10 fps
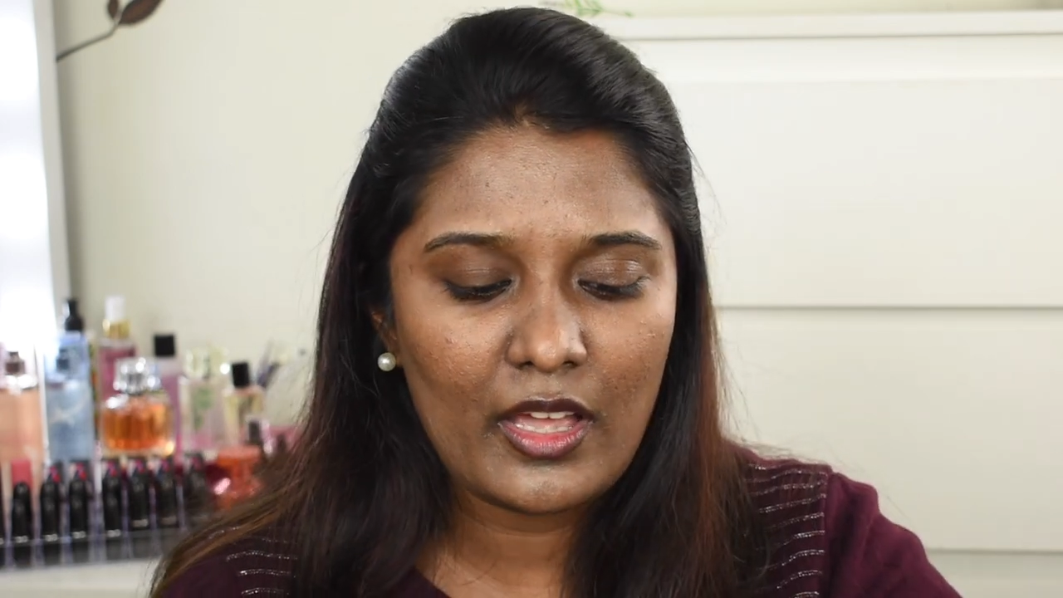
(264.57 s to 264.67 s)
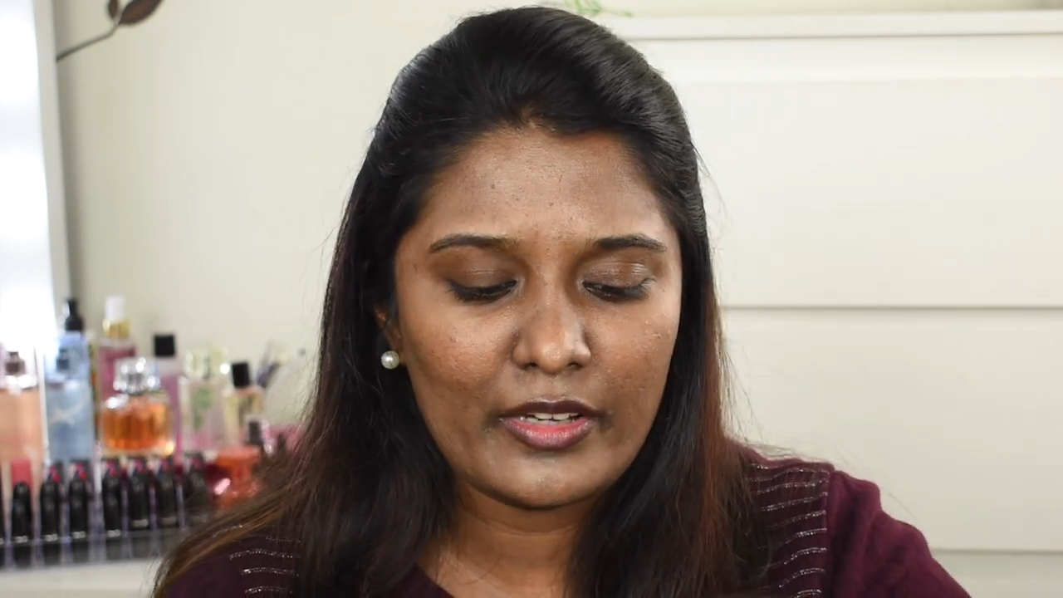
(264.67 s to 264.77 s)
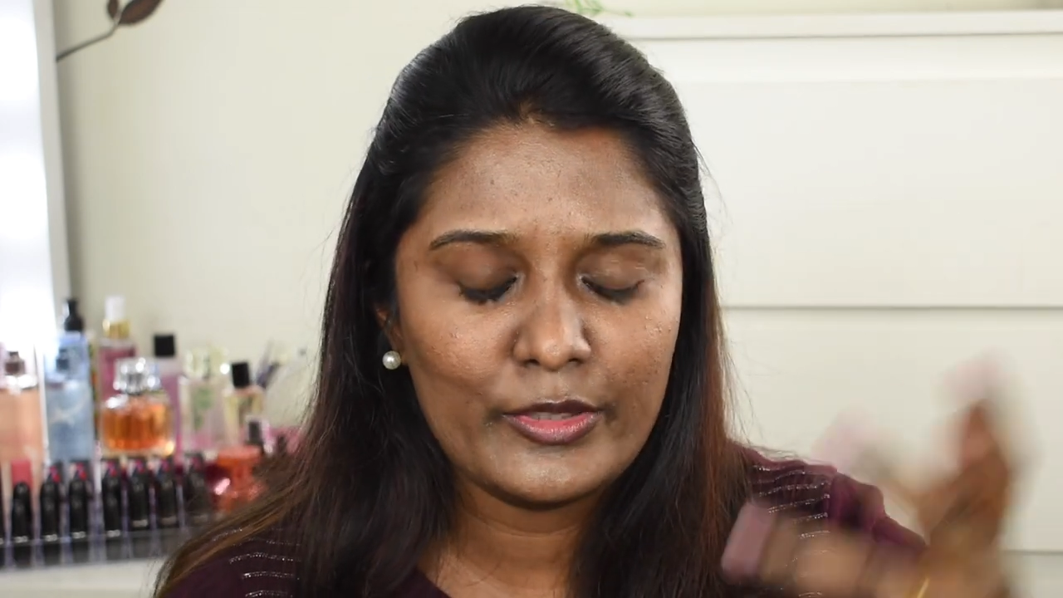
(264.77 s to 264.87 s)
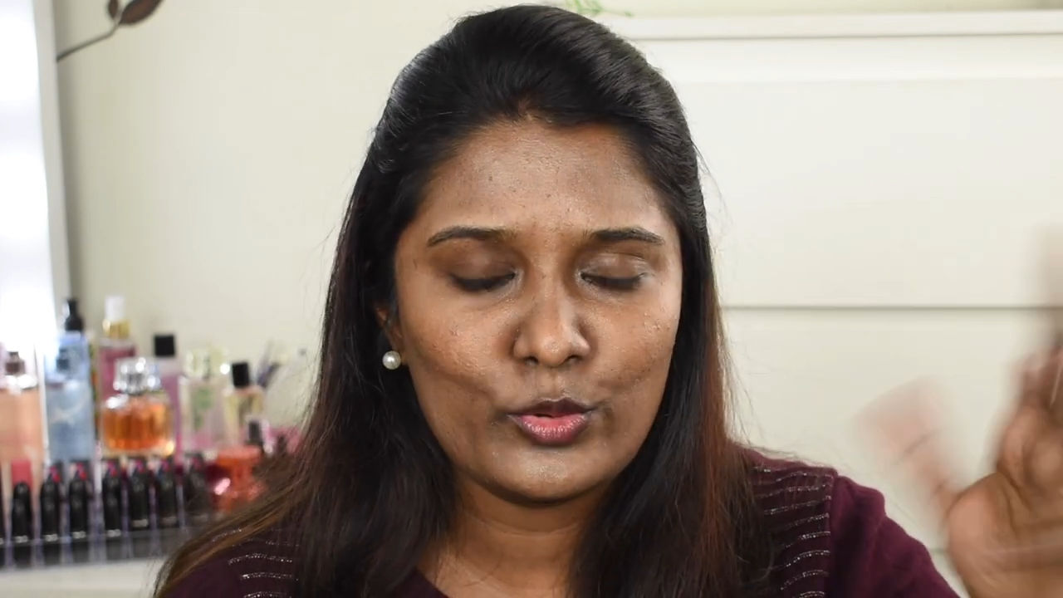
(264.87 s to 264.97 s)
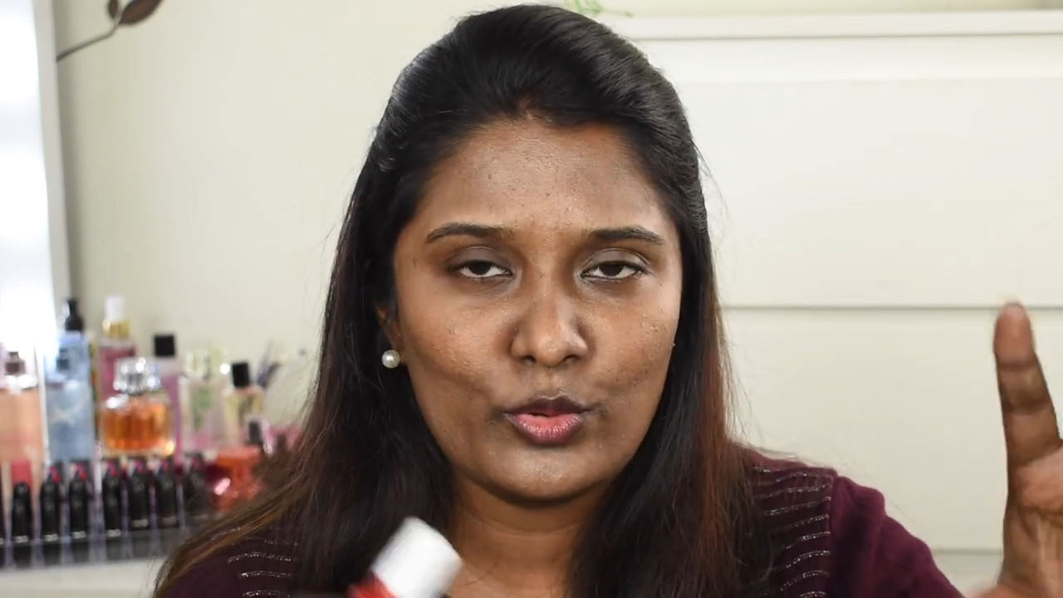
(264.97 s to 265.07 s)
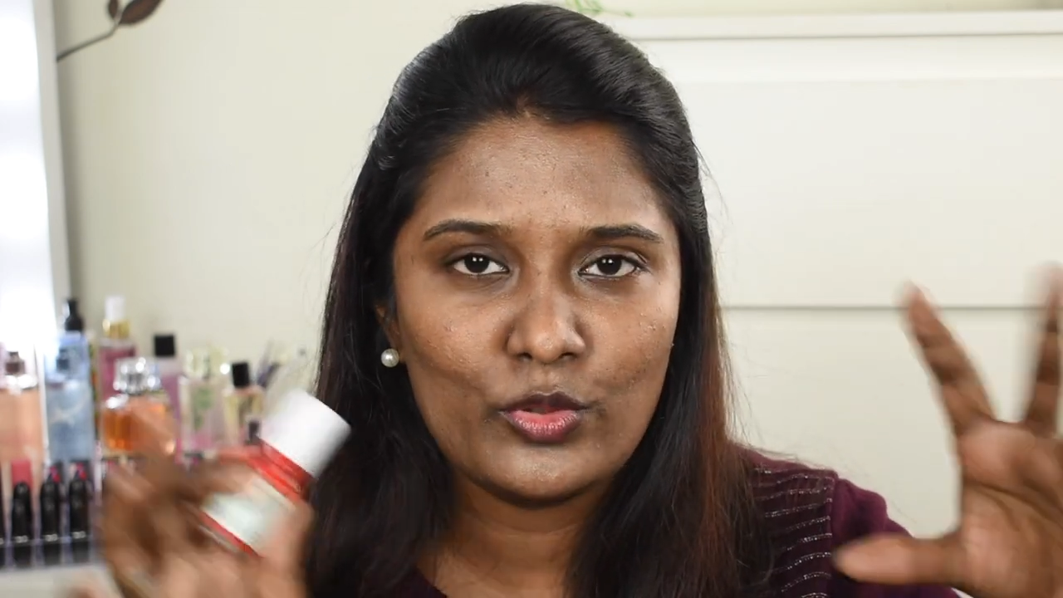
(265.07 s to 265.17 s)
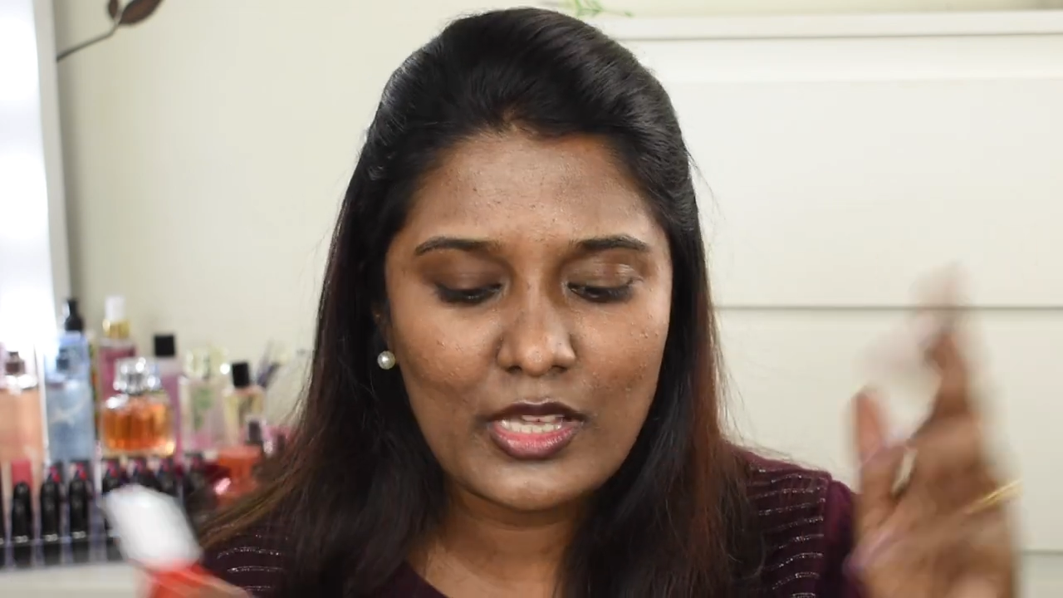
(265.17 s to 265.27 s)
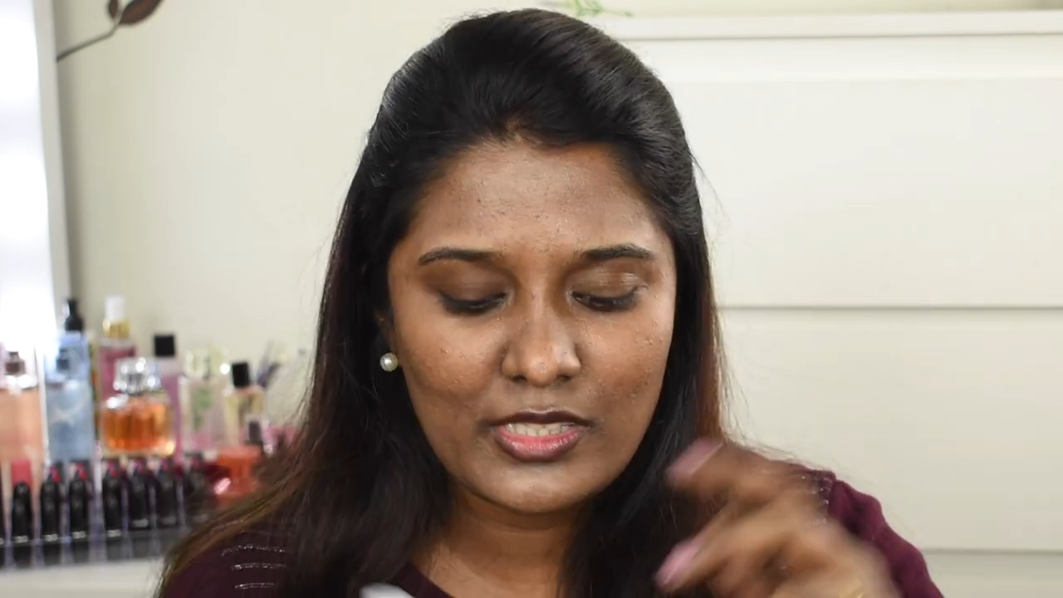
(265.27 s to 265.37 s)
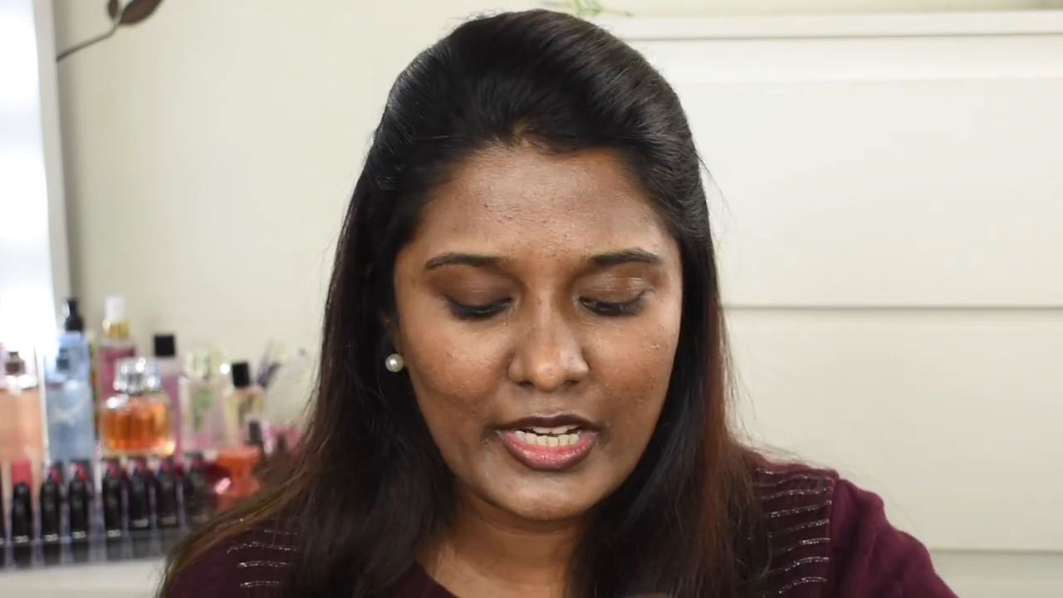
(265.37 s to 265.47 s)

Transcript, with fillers: ஐ டோன்ட் நோ ஆசை